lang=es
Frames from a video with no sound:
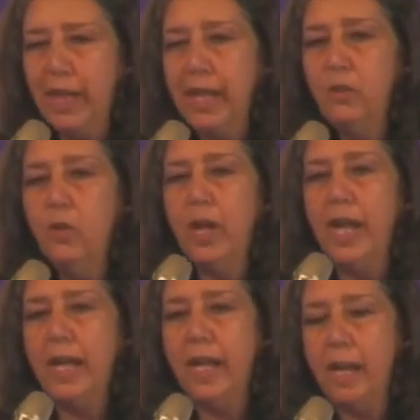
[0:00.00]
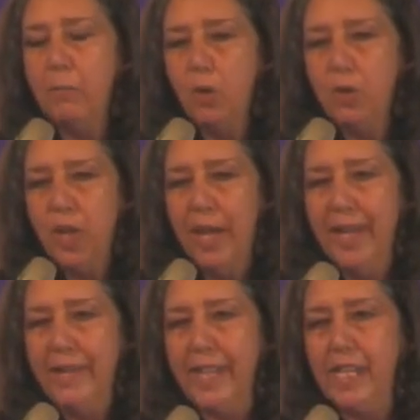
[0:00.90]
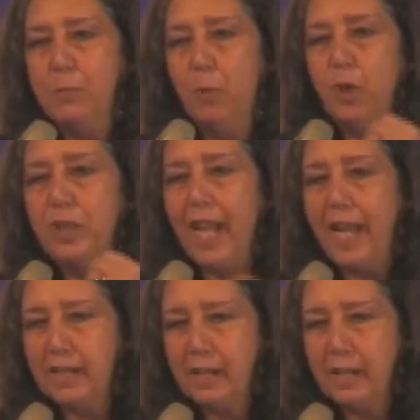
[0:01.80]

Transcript: qué es lo que queremos desmontar